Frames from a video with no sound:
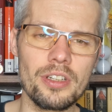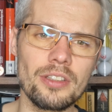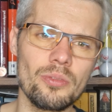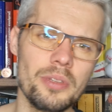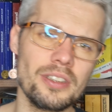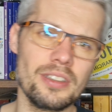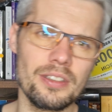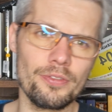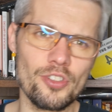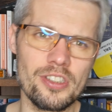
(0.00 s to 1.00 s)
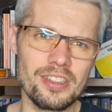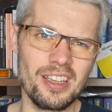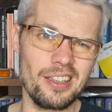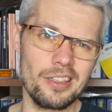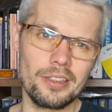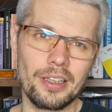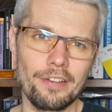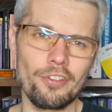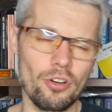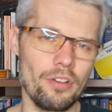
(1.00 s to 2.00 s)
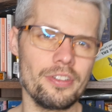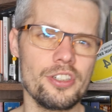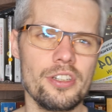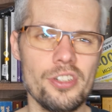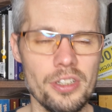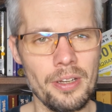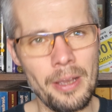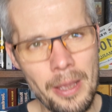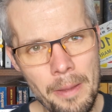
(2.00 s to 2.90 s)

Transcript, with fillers: Natomiast wszystkie inne takie vlogowe rzeczy,